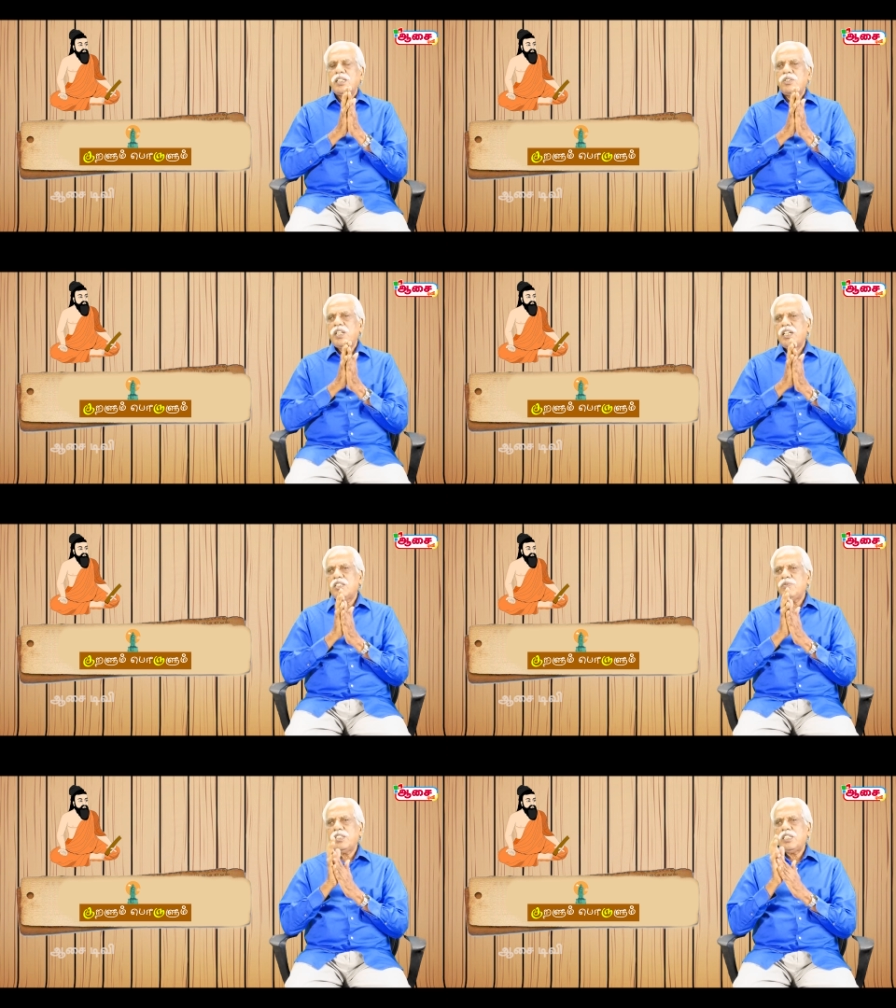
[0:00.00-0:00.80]
என்னுடைய
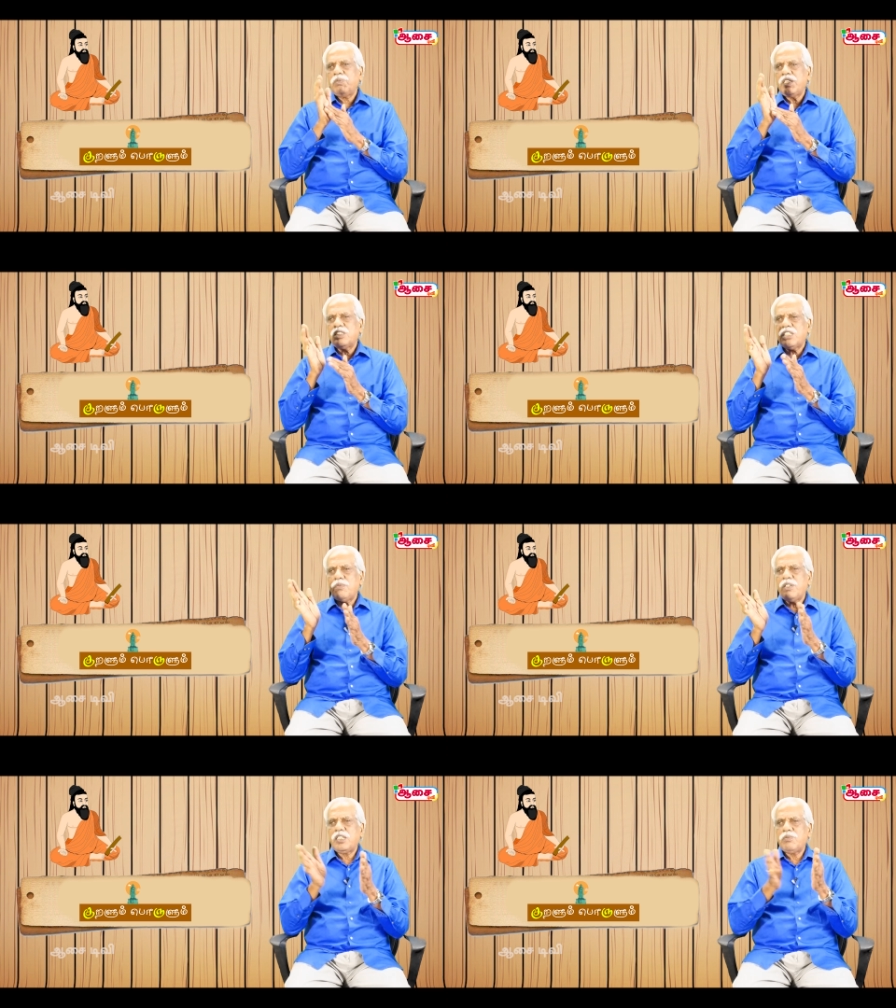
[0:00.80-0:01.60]
அருமை நண்பர்
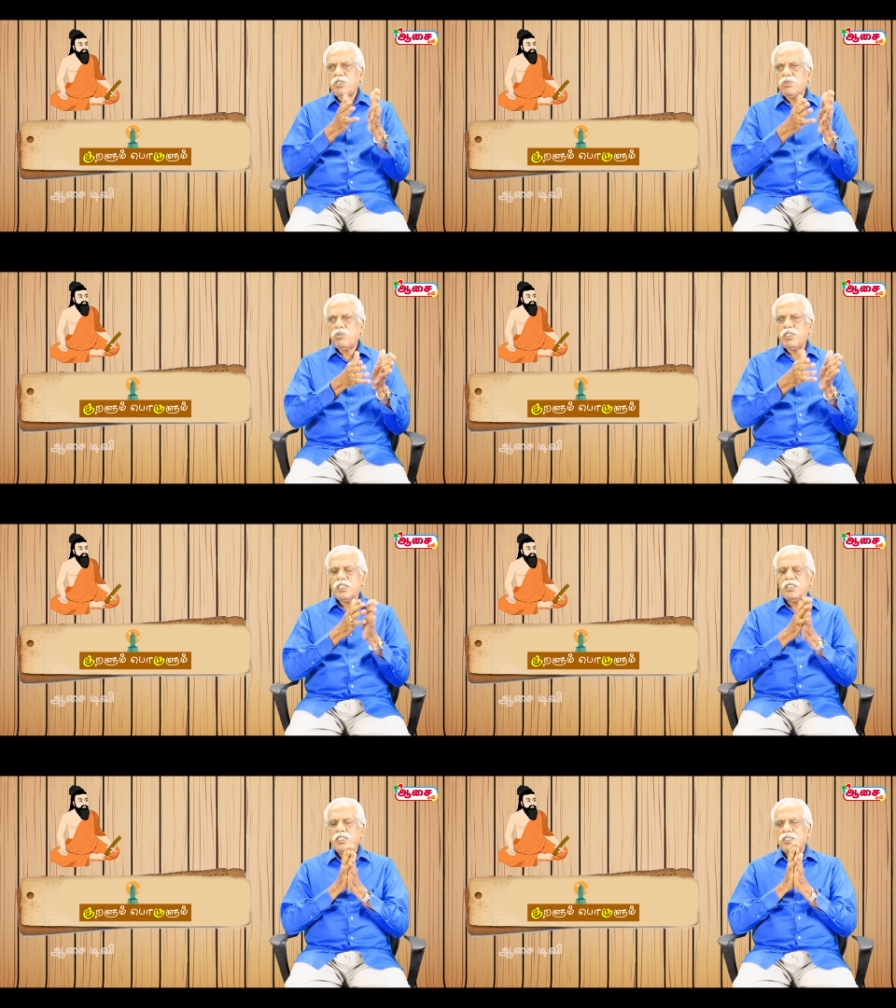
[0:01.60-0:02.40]
இஸ்லாமிய நண்பர்
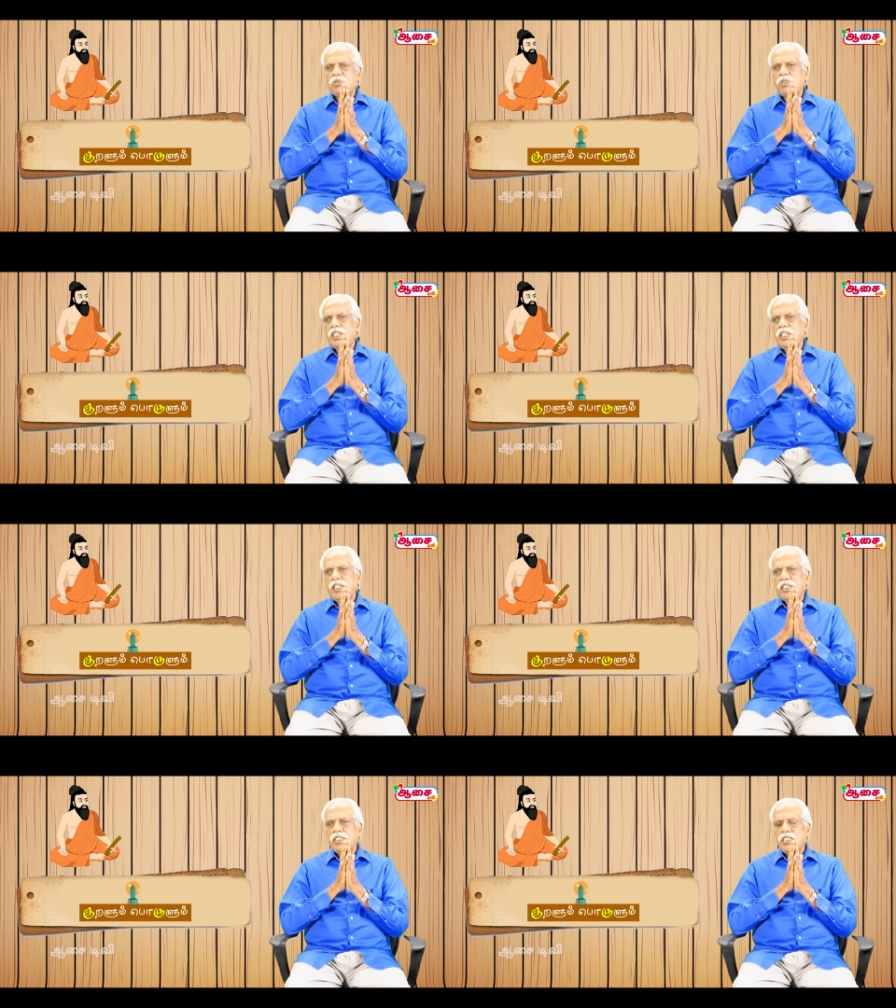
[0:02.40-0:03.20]
ஒருவர்
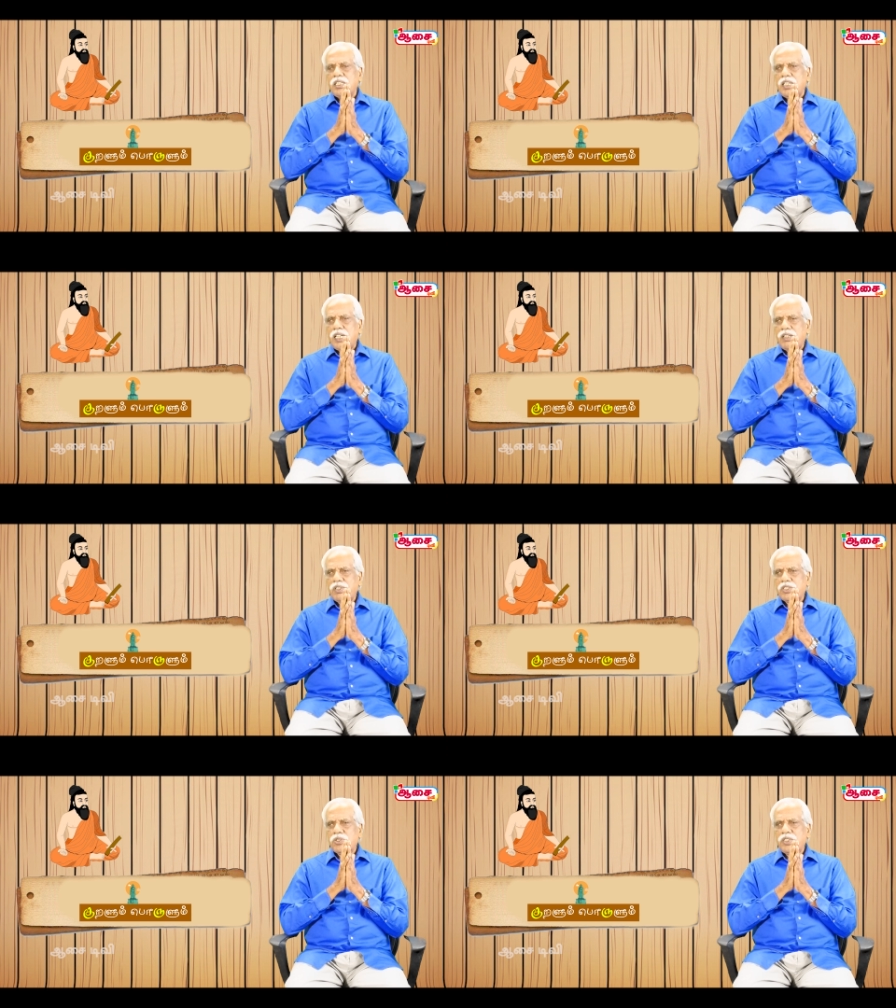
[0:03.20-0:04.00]
கூறினார்
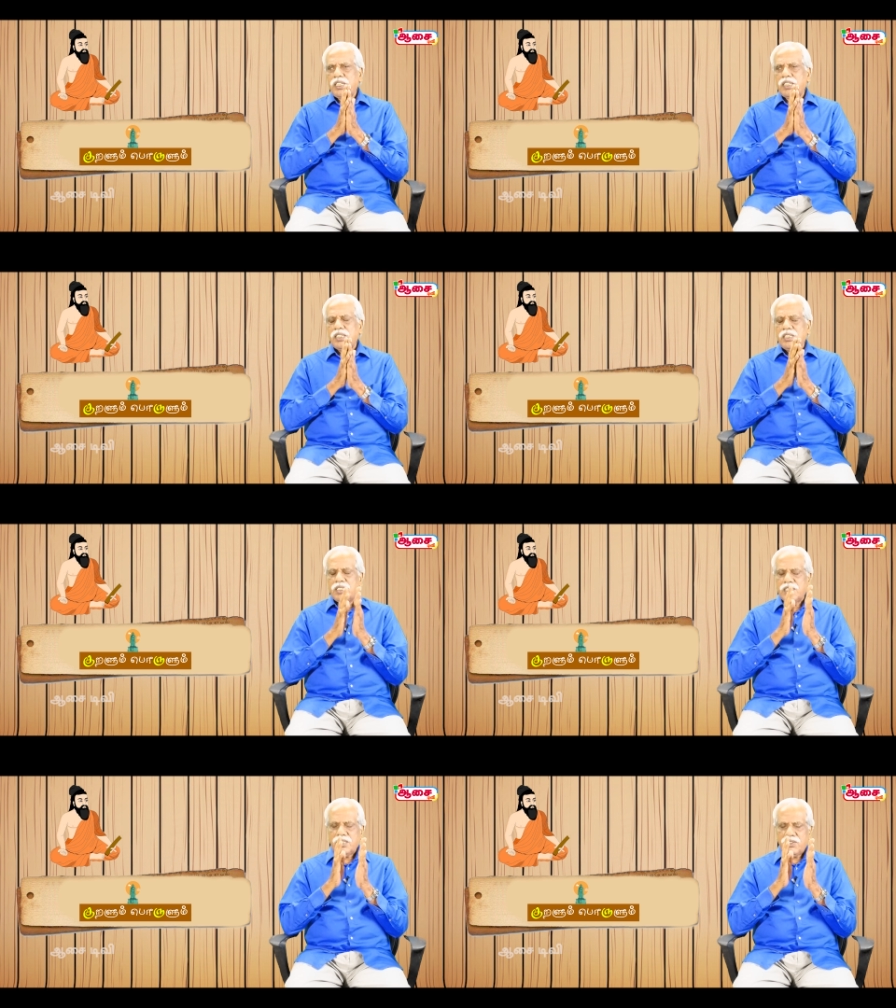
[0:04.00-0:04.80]
அவர் சொன்னார்
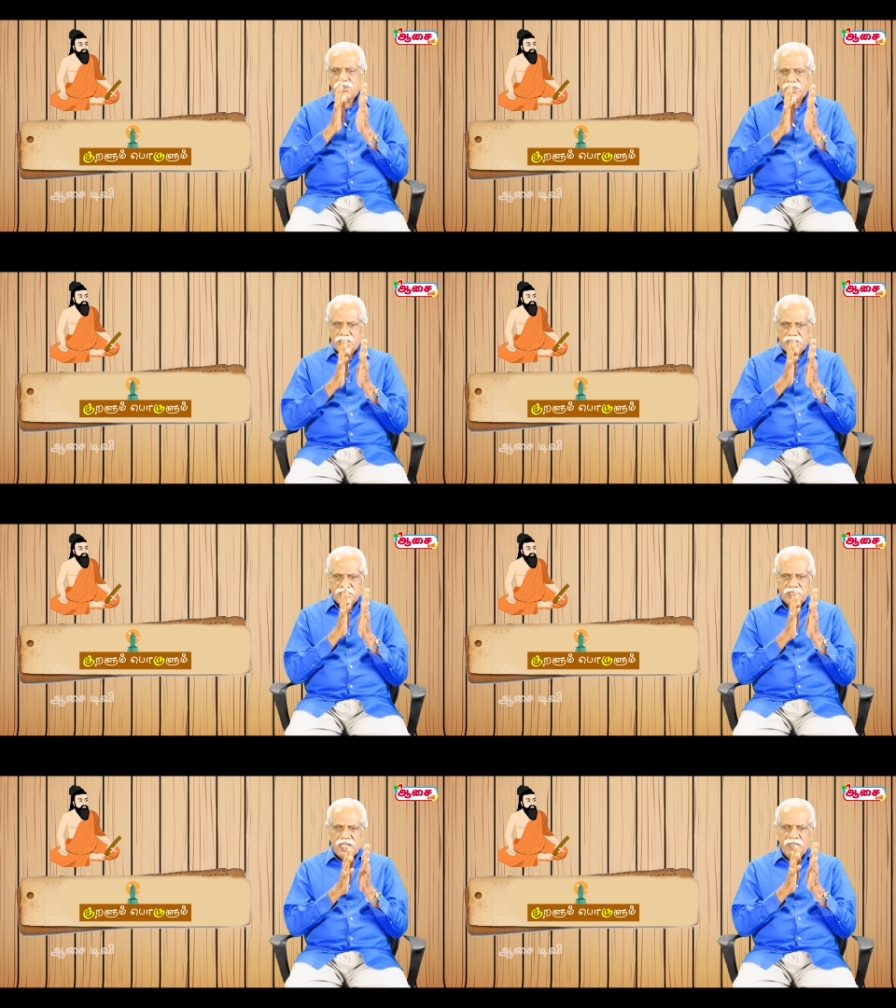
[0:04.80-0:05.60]

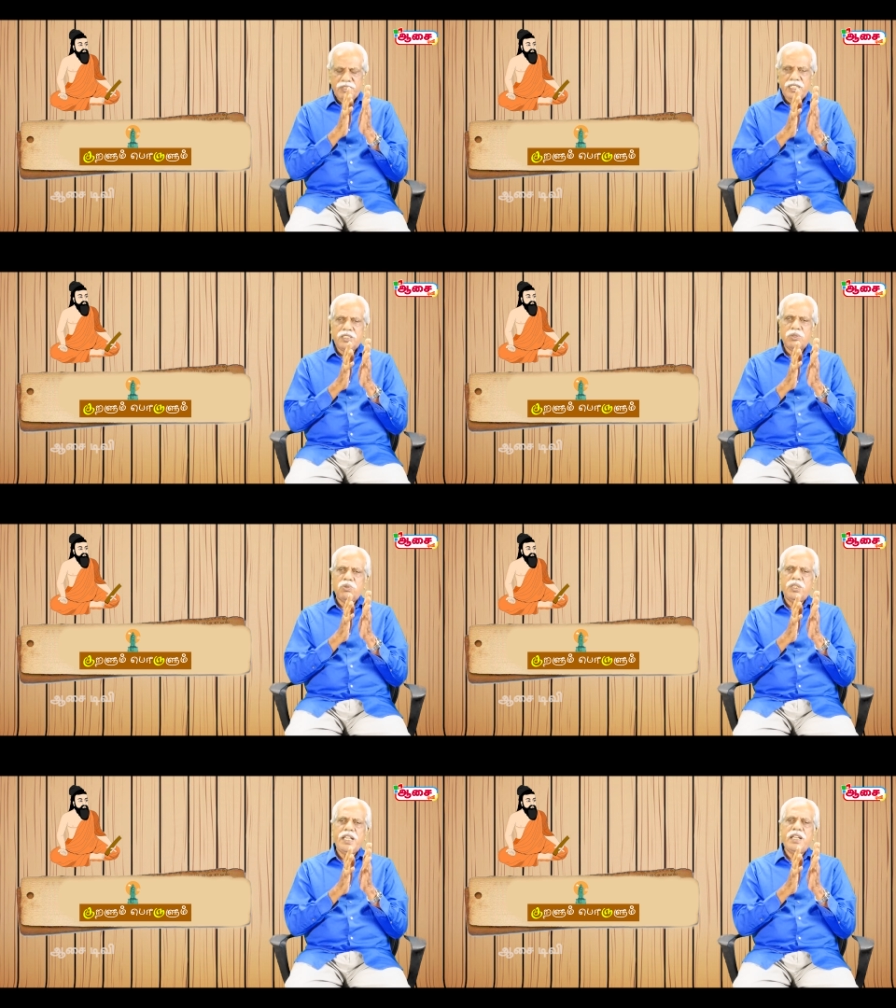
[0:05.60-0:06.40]
தாம்
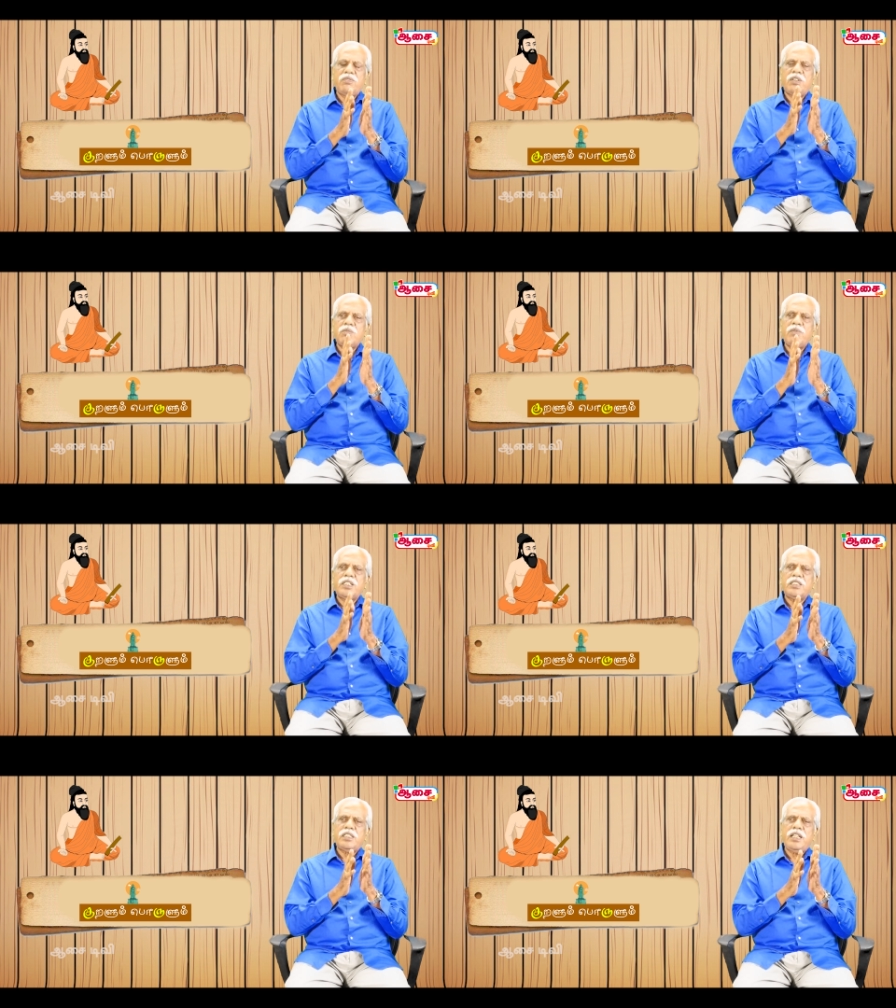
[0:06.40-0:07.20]
ஈட்டக்கூடிய
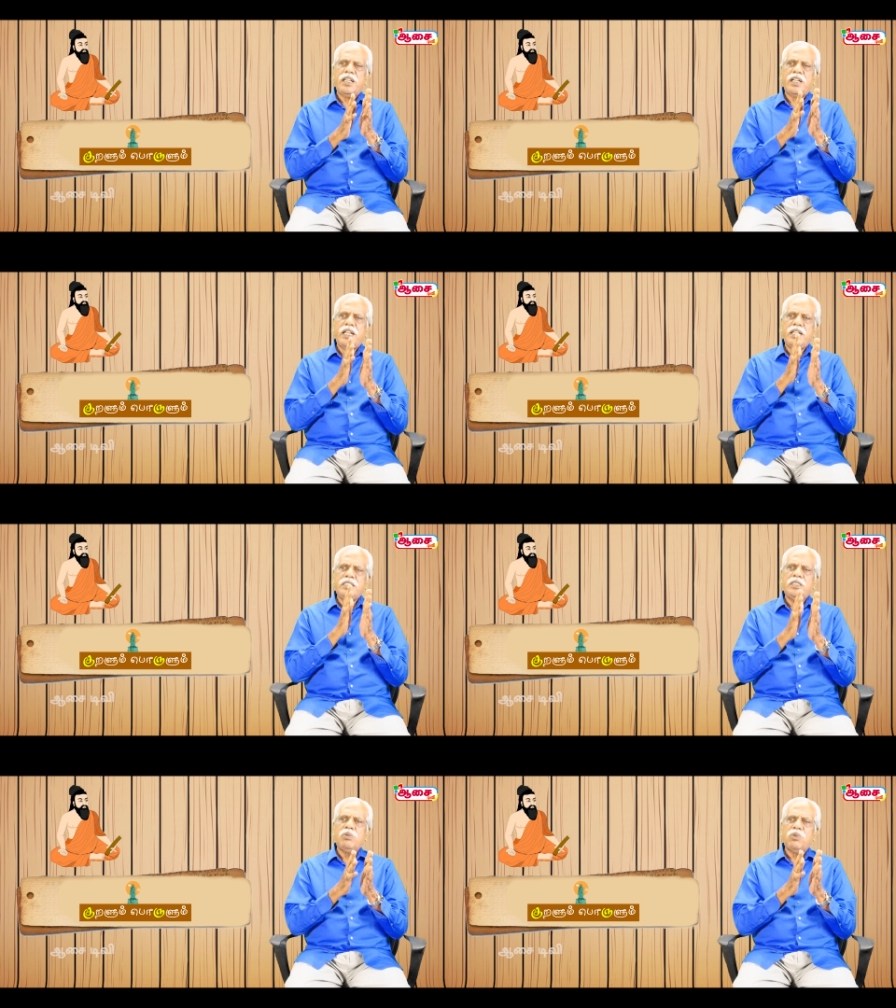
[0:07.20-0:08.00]
வருமானத்தில்
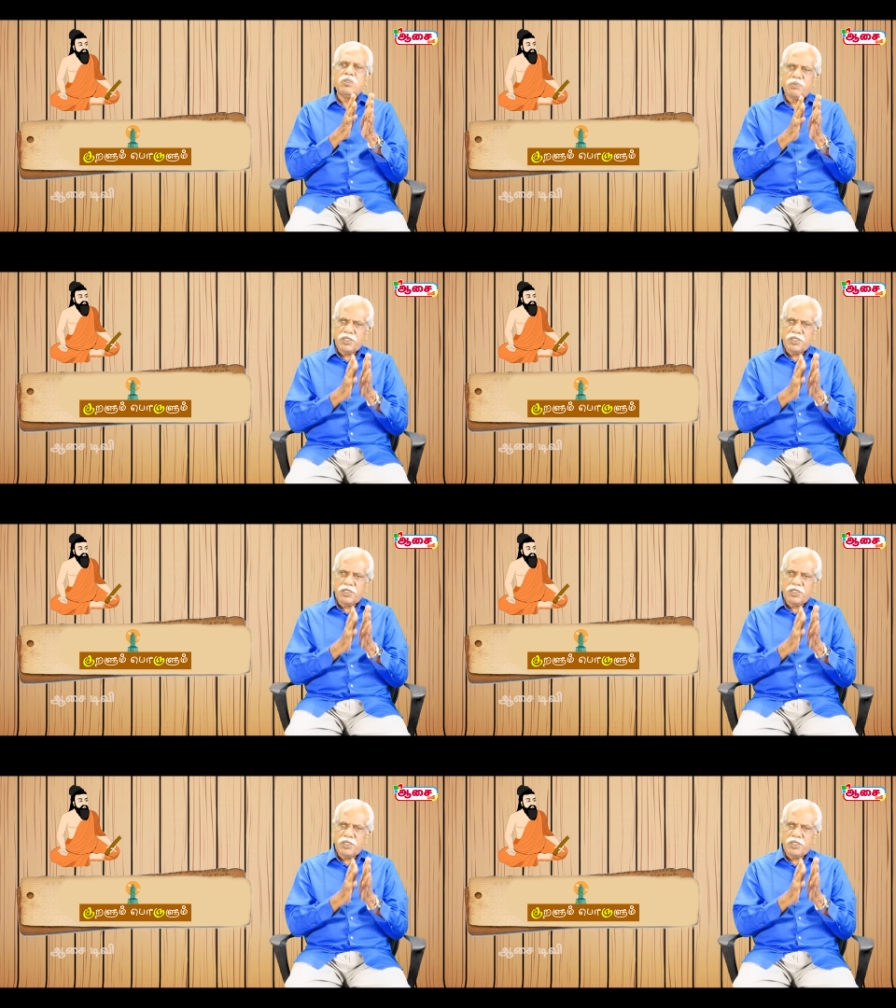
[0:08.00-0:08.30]
ஐந்தில் ஒரு